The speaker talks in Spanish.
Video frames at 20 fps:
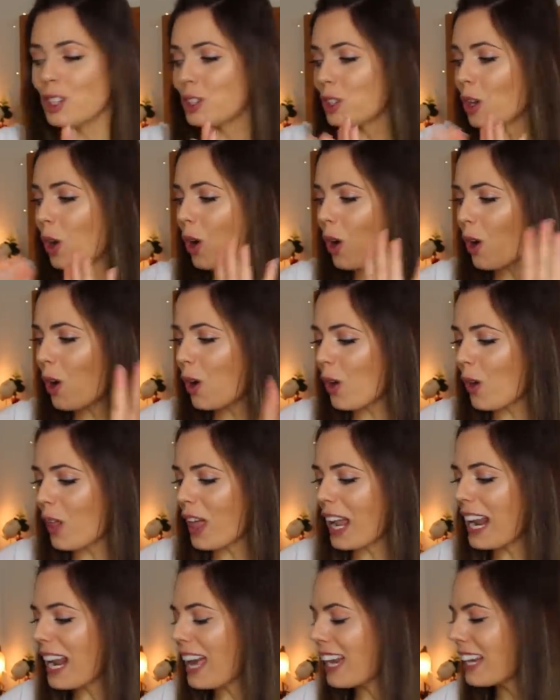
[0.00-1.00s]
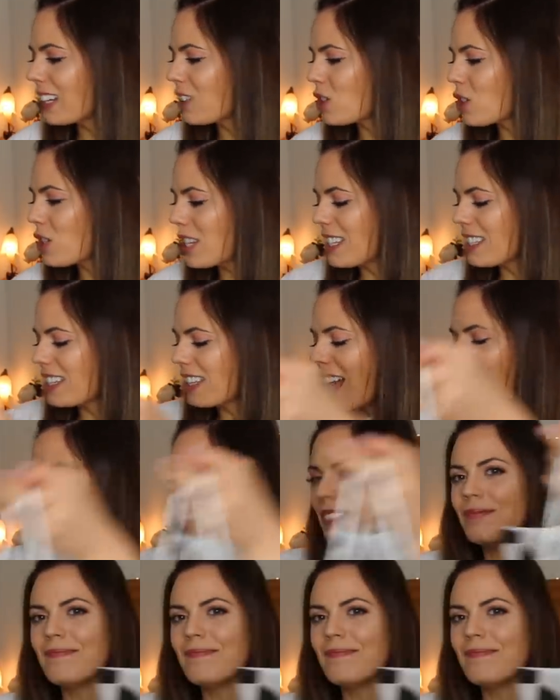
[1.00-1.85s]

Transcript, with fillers: todas las cositas